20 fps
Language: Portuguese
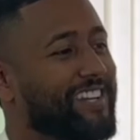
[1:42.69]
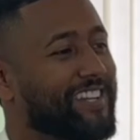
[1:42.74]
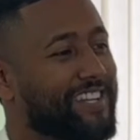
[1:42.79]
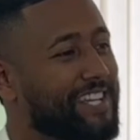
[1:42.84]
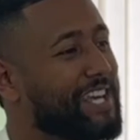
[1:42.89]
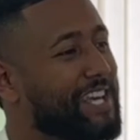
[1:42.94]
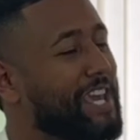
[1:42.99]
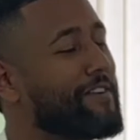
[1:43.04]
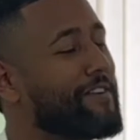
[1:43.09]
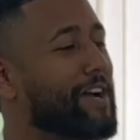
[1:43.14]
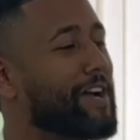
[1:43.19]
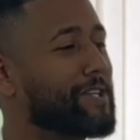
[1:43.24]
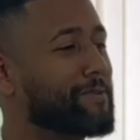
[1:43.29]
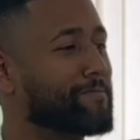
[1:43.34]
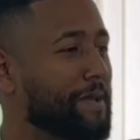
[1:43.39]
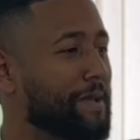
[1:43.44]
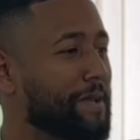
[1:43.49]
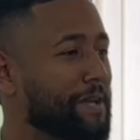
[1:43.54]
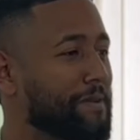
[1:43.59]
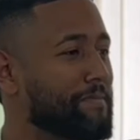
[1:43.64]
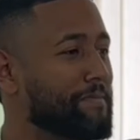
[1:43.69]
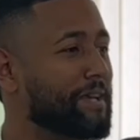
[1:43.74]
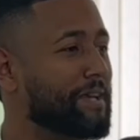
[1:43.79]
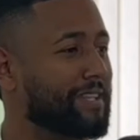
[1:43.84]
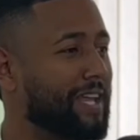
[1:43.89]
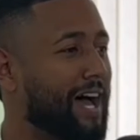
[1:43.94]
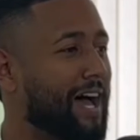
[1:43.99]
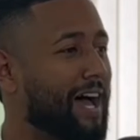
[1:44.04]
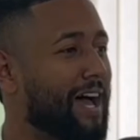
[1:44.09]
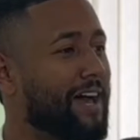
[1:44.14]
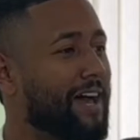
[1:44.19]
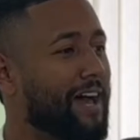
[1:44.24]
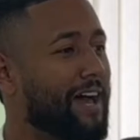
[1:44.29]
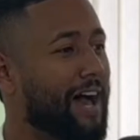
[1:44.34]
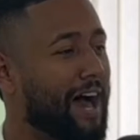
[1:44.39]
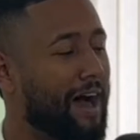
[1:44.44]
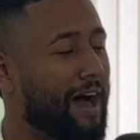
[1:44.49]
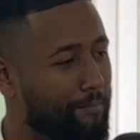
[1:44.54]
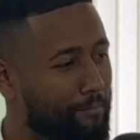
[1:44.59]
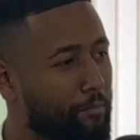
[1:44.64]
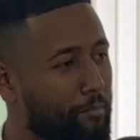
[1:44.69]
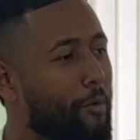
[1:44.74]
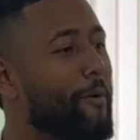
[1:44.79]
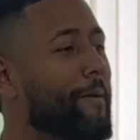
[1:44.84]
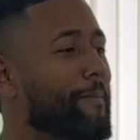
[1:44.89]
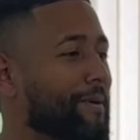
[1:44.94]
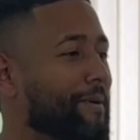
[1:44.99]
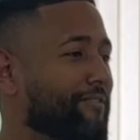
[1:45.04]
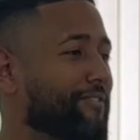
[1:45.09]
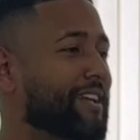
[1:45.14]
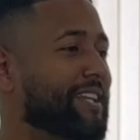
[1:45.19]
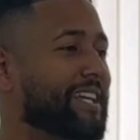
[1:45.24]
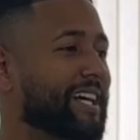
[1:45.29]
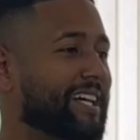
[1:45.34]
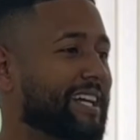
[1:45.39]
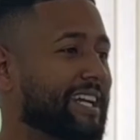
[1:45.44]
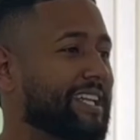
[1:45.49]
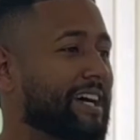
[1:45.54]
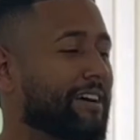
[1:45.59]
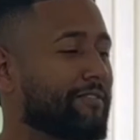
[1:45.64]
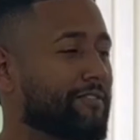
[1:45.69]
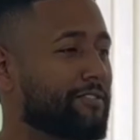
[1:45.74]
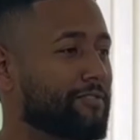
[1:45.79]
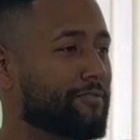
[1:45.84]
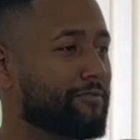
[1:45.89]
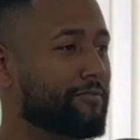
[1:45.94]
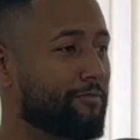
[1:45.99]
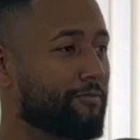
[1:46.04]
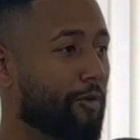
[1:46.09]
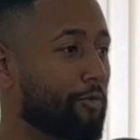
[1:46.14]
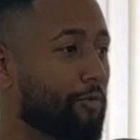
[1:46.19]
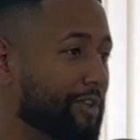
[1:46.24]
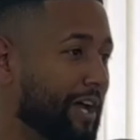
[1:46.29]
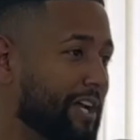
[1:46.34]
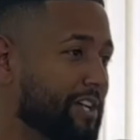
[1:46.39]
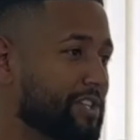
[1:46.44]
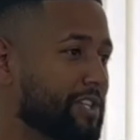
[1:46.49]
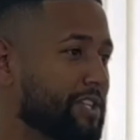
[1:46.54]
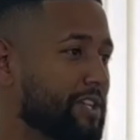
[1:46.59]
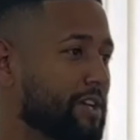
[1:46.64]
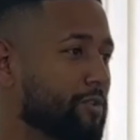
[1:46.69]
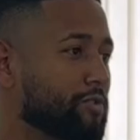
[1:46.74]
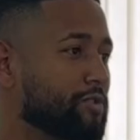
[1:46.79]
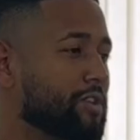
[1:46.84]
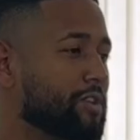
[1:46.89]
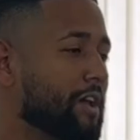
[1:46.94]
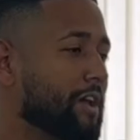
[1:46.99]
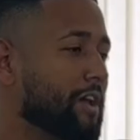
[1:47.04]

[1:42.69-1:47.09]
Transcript: Ninguém vai experimentar a boa, perfeita e agradável vontade de Deus